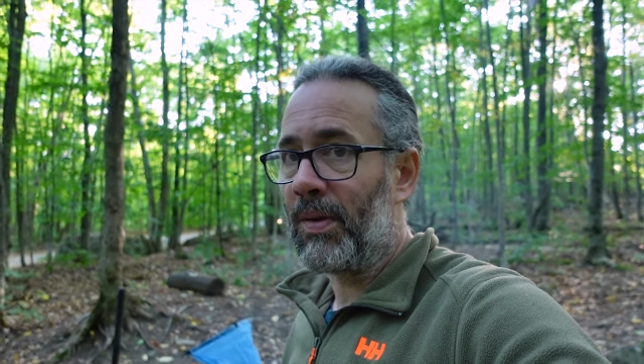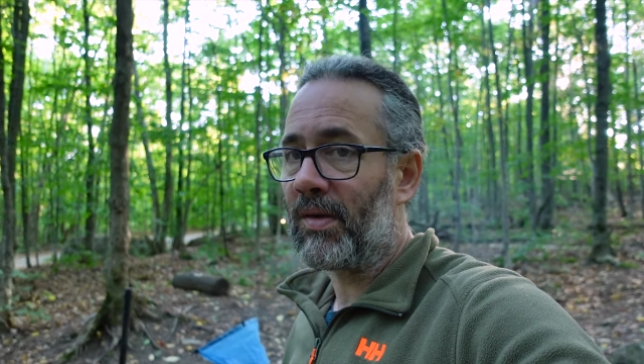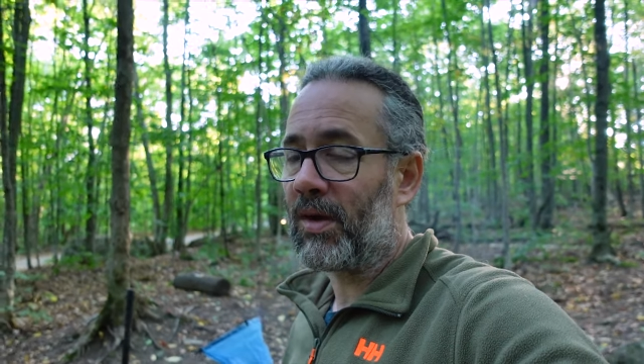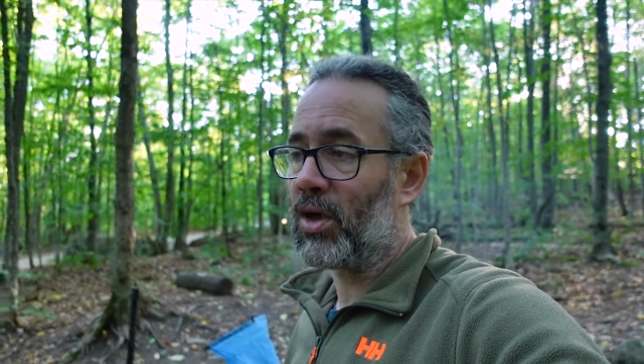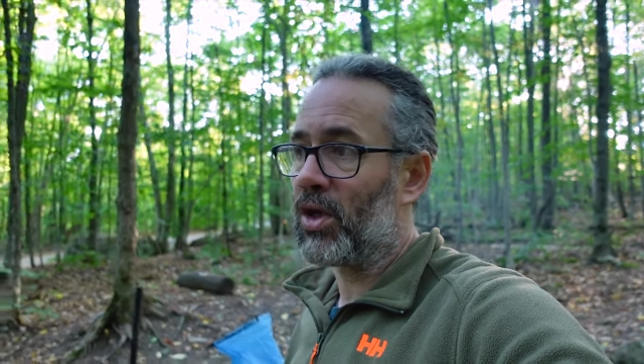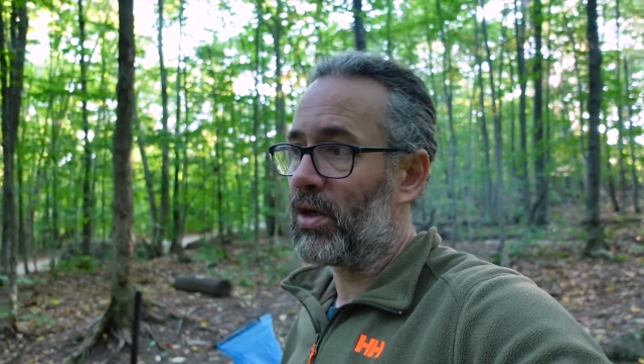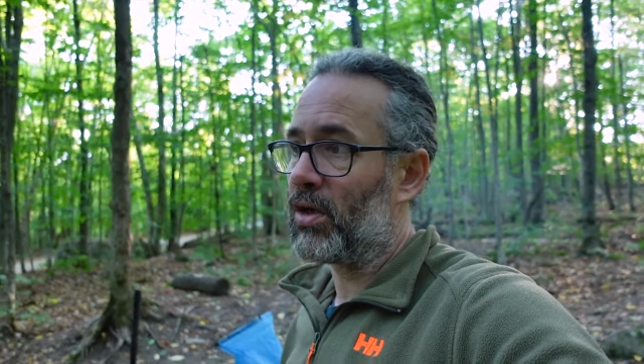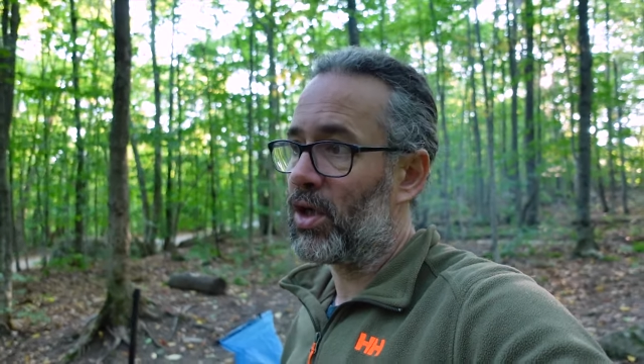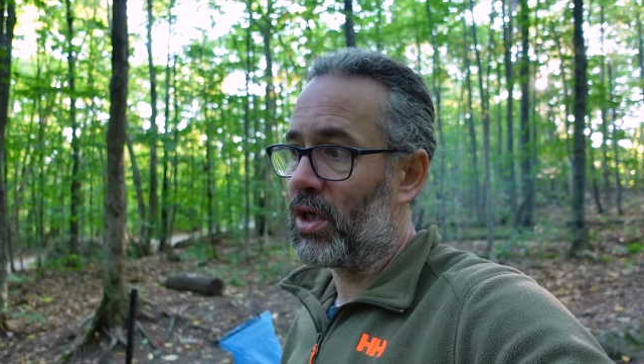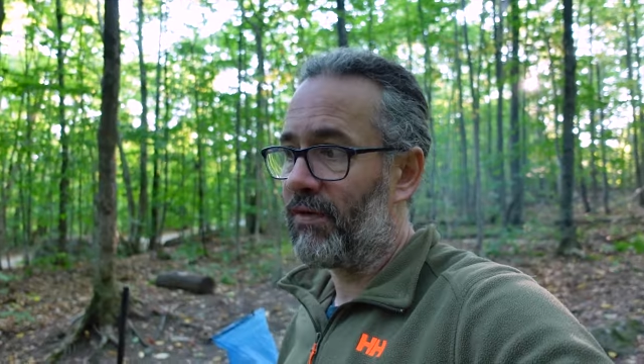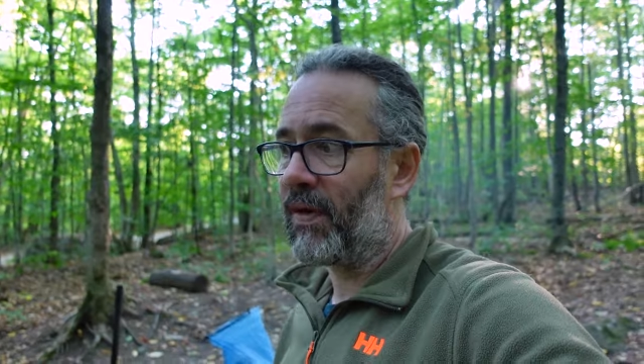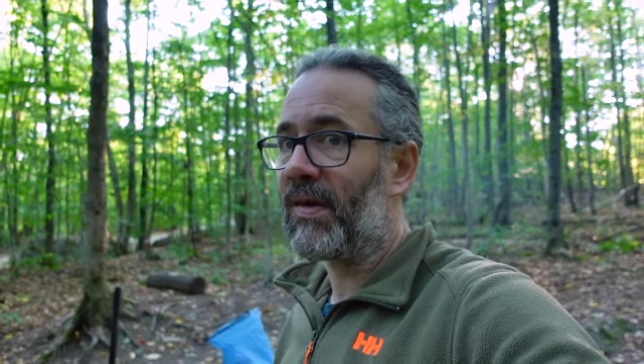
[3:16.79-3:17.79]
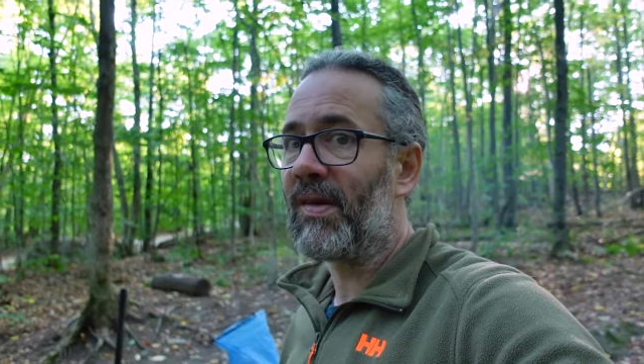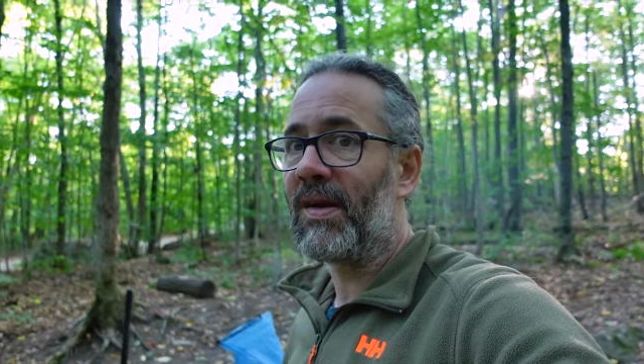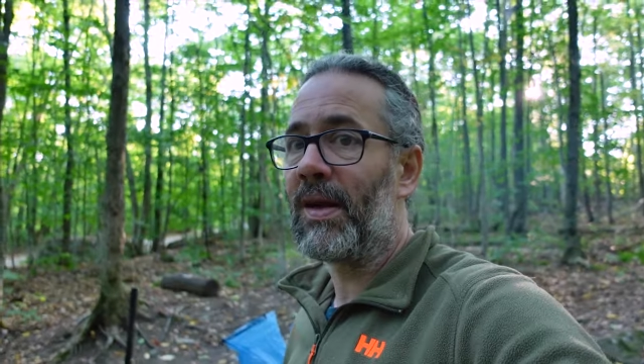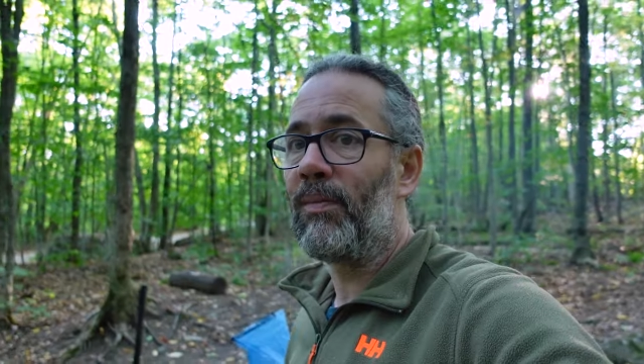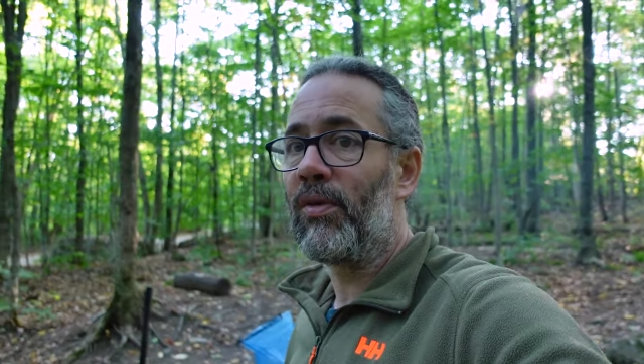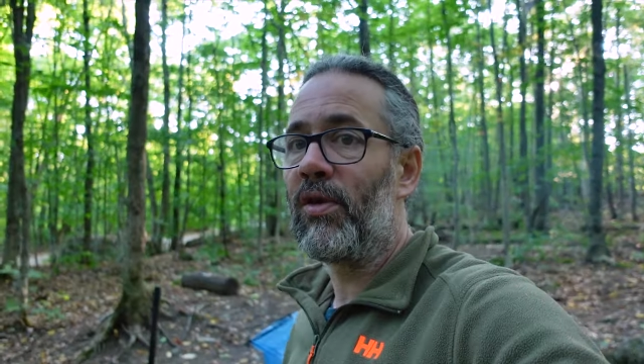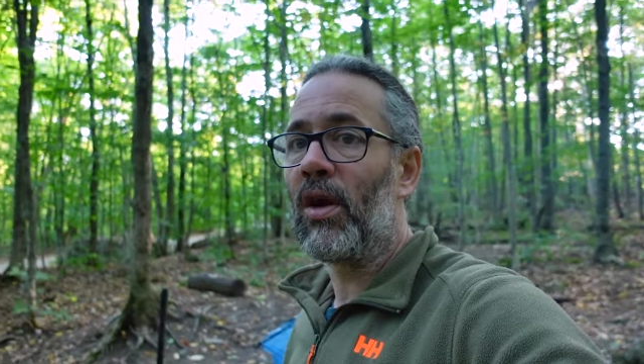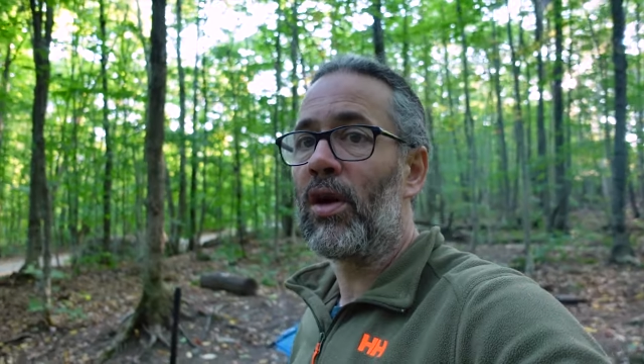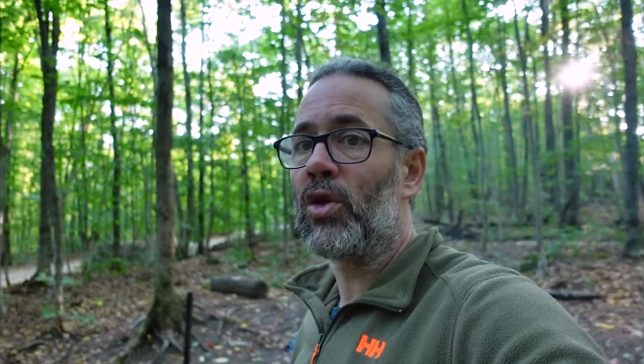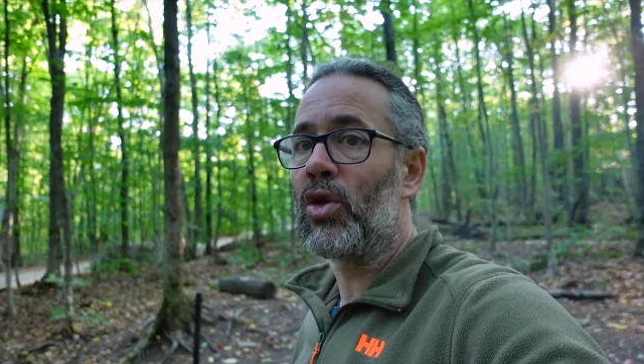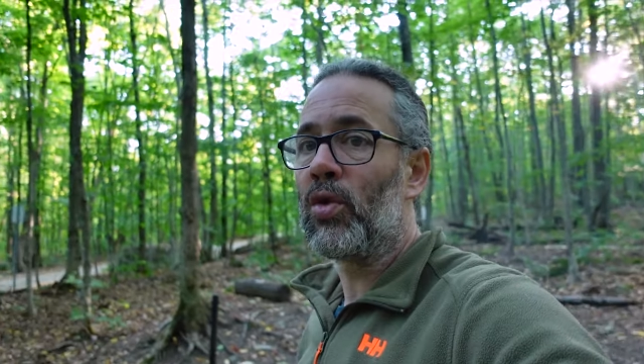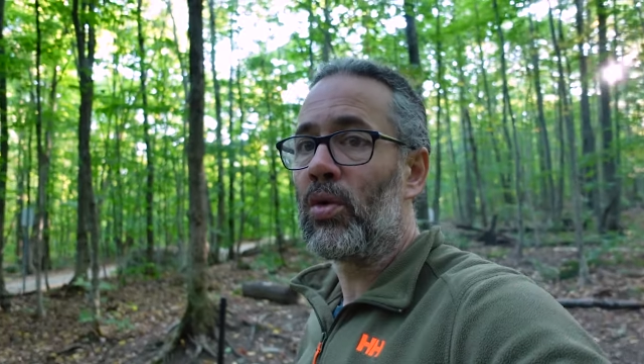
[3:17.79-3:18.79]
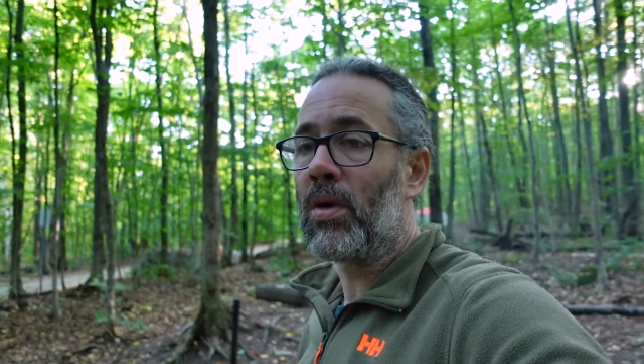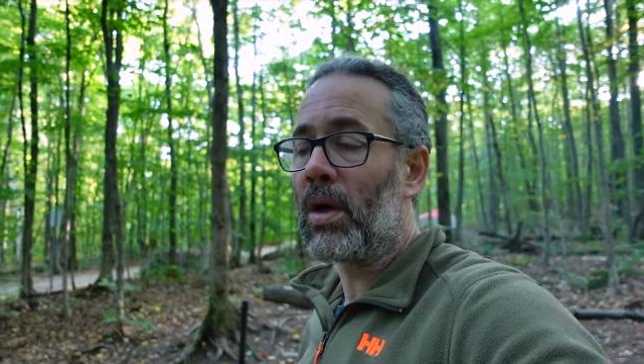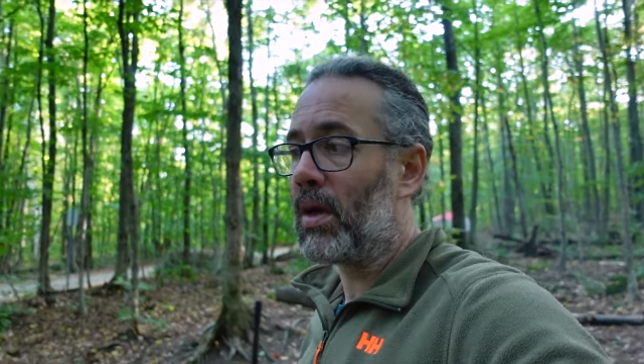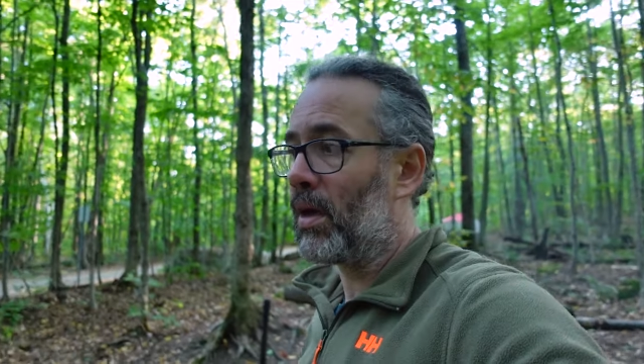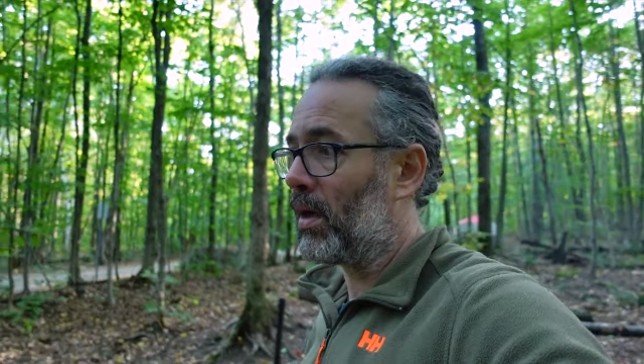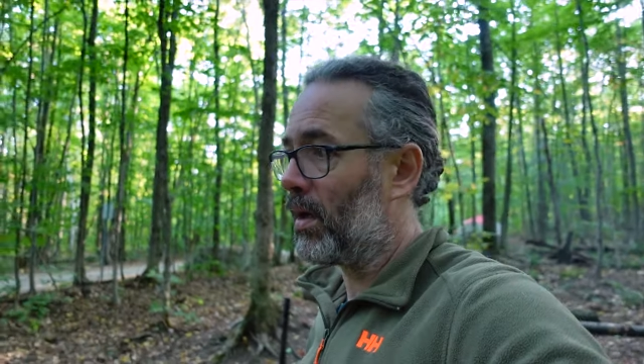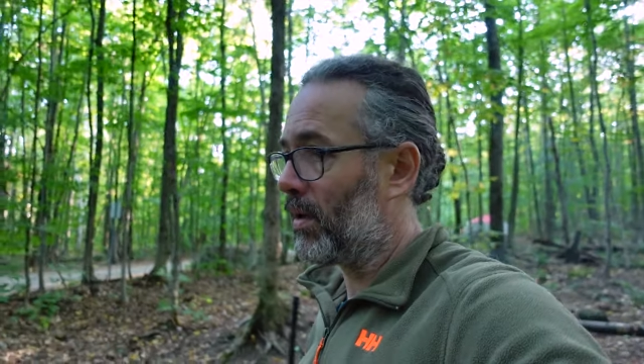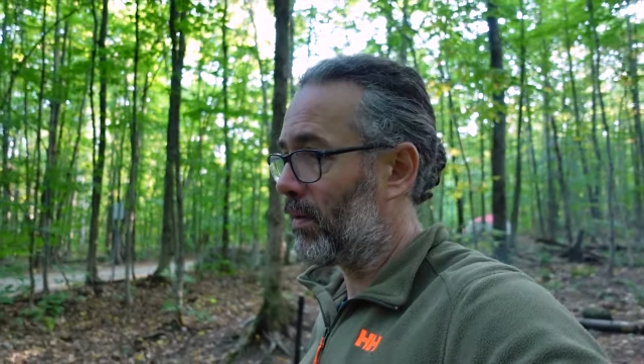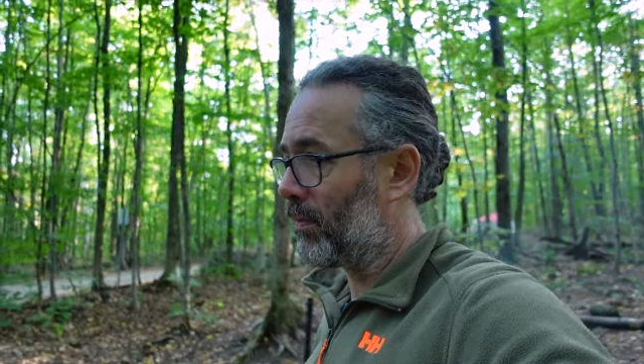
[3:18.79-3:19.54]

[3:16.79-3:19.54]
parce que j'ai frissonné plusieurs jours euh,